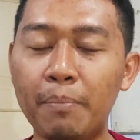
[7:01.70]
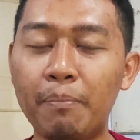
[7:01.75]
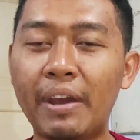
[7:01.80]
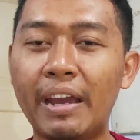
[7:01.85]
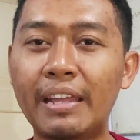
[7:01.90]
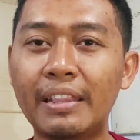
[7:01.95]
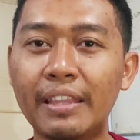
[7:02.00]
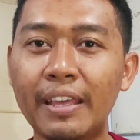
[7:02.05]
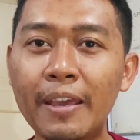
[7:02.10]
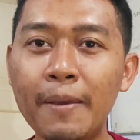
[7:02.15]

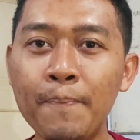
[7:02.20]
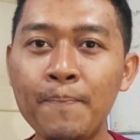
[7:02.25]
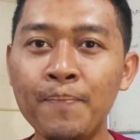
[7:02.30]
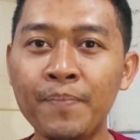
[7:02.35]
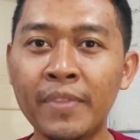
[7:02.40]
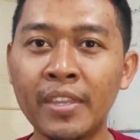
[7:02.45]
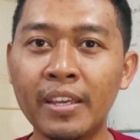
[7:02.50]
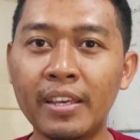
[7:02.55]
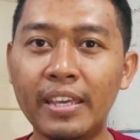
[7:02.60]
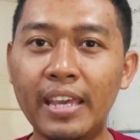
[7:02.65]
BPNT?
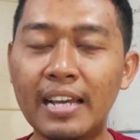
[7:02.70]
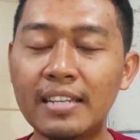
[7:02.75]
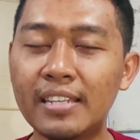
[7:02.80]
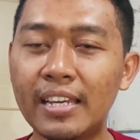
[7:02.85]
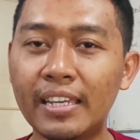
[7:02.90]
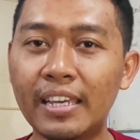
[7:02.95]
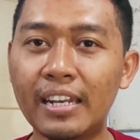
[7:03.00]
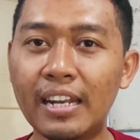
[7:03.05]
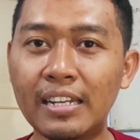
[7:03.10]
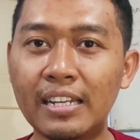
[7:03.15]
Ya,
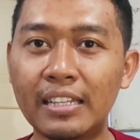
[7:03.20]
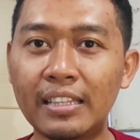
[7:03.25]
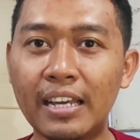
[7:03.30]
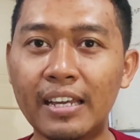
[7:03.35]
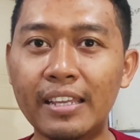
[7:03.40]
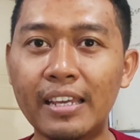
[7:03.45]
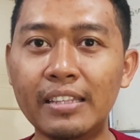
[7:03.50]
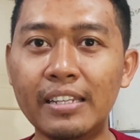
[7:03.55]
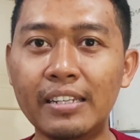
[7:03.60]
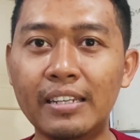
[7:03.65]
saya kira
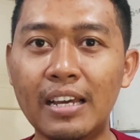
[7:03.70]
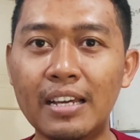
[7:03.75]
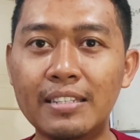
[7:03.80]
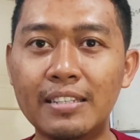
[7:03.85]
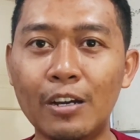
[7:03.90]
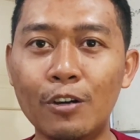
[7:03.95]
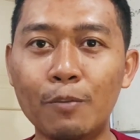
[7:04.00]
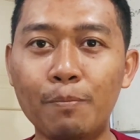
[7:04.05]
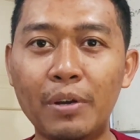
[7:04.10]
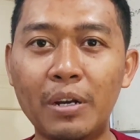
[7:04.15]
datanya
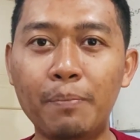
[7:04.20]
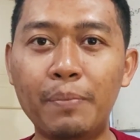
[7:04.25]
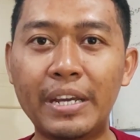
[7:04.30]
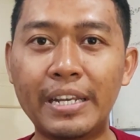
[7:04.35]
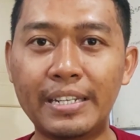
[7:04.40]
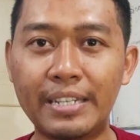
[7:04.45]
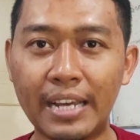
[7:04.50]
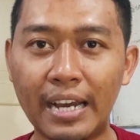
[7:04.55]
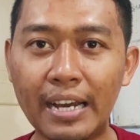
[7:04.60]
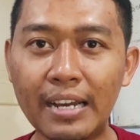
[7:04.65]
tidak jauh
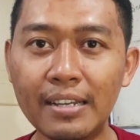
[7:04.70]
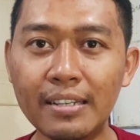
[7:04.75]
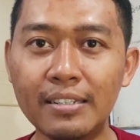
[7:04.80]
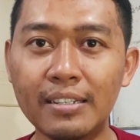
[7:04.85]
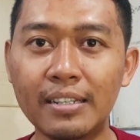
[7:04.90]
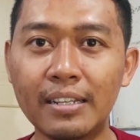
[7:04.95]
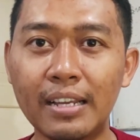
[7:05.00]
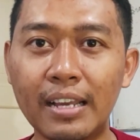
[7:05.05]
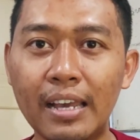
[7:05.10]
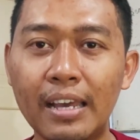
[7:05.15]

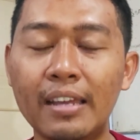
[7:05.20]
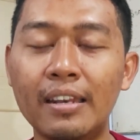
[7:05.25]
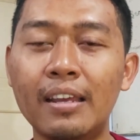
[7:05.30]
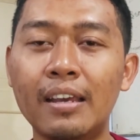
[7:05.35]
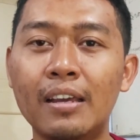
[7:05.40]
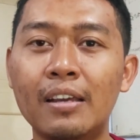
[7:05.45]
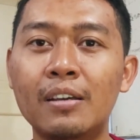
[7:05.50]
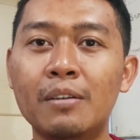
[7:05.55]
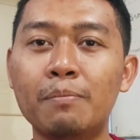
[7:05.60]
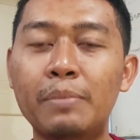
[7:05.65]
berbeda dengan
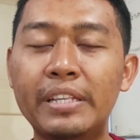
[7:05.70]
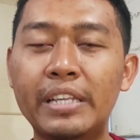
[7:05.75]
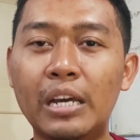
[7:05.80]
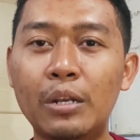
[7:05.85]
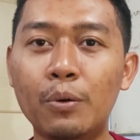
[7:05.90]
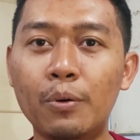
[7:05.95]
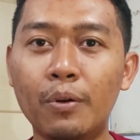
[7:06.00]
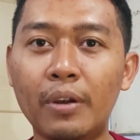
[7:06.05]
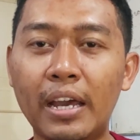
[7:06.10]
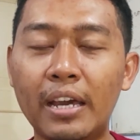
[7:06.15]

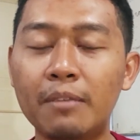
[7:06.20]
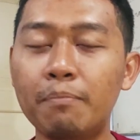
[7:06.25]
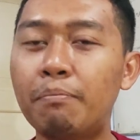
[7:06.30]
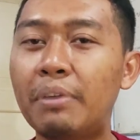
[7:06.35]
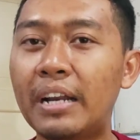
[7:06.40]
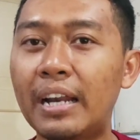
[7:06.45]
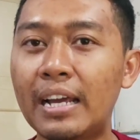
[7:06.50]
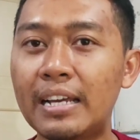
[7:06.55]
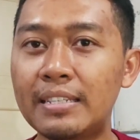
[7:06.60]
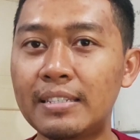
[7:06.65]

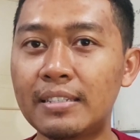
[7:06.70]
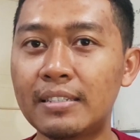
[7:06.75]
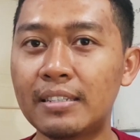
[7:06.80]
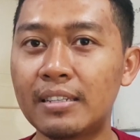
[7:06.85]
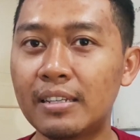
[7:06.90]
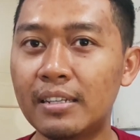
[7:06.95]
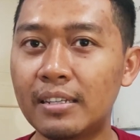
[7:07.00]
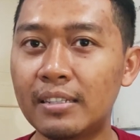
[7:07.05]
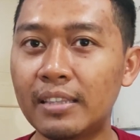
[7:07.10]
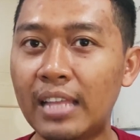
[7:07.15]
penyaluran
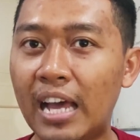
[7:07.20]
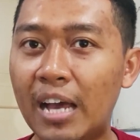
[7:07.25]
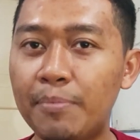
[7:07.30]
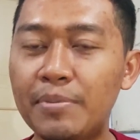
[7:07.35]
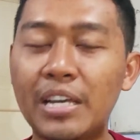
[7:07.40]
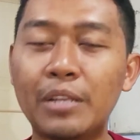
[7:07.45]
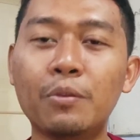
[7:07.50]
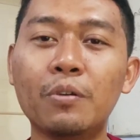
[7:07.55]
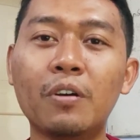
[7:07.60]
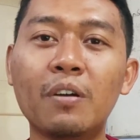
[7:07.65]
beras
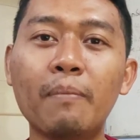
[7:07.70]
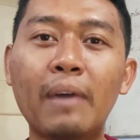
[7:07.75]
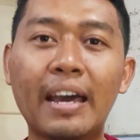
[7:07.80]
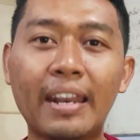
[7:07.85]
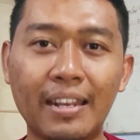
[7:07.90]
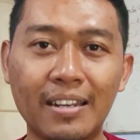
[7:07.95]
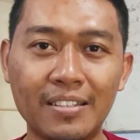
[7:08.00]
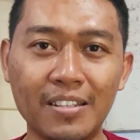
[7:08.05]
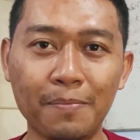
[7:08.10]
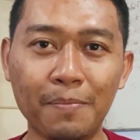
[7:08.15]
tahap 1
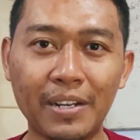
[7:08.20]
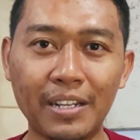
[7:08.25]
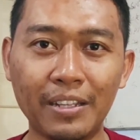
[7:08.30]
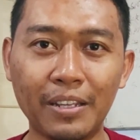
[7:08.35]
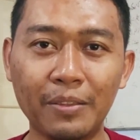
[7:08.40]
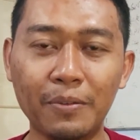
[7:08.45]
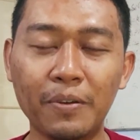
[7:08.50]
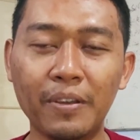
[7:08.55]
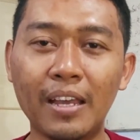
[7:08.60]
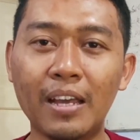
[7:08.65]
kemarin
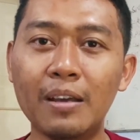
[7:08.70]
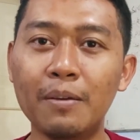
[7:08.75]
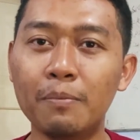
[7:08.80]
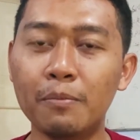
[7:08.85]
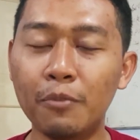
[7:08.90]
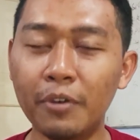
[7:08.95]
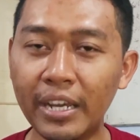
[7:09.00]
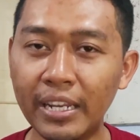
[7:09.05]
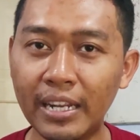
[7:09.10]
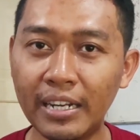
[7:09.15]
seperti itu
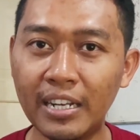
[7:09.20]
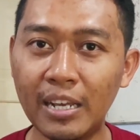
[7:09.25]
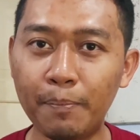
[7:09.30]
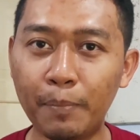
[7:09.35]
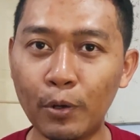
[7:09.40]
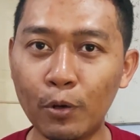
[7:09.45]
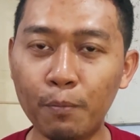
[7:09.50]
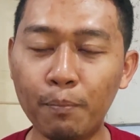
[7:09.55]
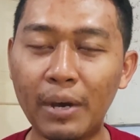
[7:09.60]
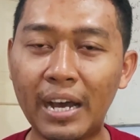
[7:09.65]
ya. Mungkin ada
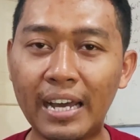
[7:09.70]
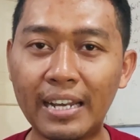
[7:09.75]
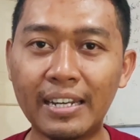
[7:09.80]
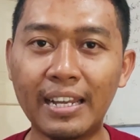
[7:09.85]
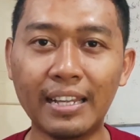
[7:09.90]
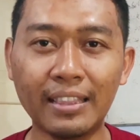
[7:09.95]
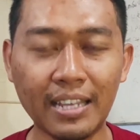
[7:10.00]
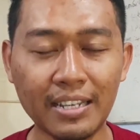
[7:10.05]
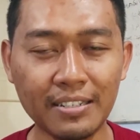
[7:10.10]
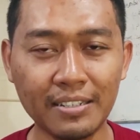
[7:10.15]
perubahan
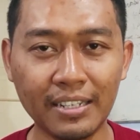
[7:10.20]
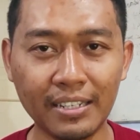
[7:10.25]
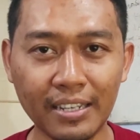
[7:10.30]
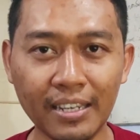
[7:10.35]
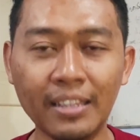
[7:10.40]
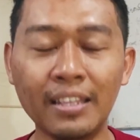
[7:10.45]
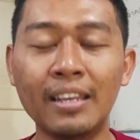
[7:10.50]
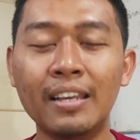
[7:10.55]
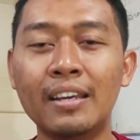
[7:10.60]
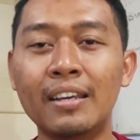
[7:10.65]
data
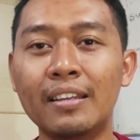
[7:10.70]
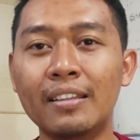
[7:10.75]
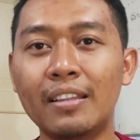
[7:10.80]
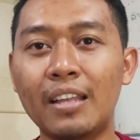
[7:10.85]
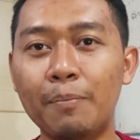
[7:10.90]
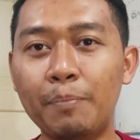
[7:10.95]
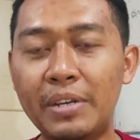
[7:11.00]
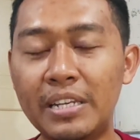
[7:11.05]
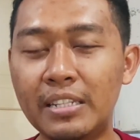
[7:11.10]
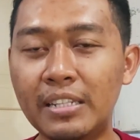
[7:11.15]
sedikit,
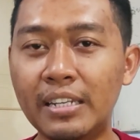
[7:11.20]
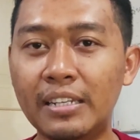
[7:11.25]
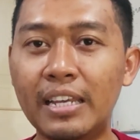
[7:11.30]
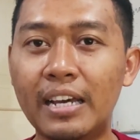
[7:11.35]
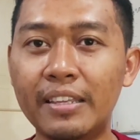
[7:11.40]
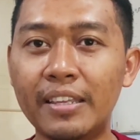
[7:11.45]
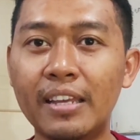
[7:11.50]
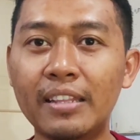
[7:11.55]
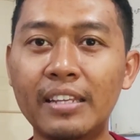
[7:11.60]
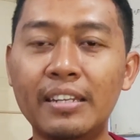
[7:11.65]
tapi
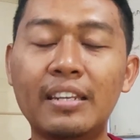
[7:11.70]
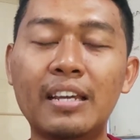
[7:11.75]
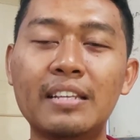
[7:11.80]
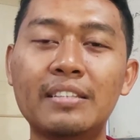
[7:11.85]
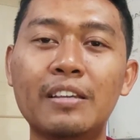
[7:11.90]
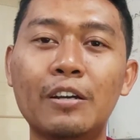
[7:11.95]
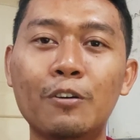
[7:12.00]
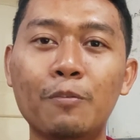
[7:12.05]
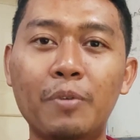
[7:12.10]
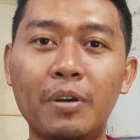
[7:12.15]
setidaknya
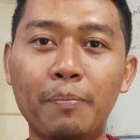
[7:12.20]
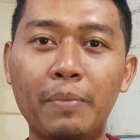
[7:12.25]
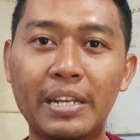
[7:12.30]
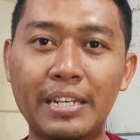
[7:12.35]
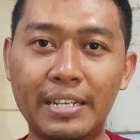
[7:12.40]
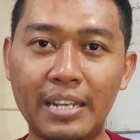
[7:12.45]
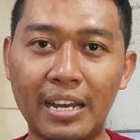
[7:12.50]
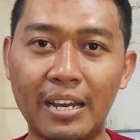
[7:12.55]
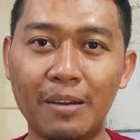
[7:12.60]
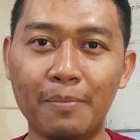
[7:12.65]
tidak jauh
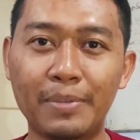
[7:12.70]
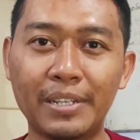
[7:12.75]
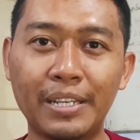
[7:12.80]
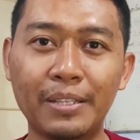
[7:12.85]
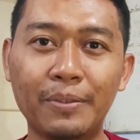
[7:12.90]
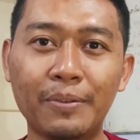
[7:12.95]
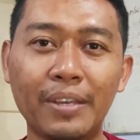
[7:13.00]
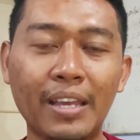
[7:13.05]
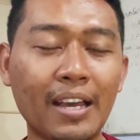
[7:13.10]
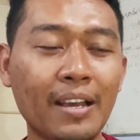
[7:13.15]
berbeda
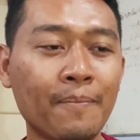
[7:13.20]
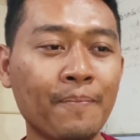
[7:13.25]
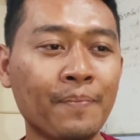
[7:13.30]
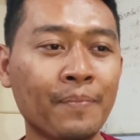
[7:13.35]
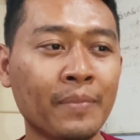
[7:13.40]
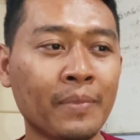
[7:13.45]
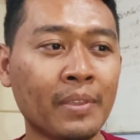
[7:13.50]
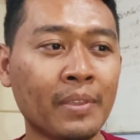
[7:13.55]
begitu ya.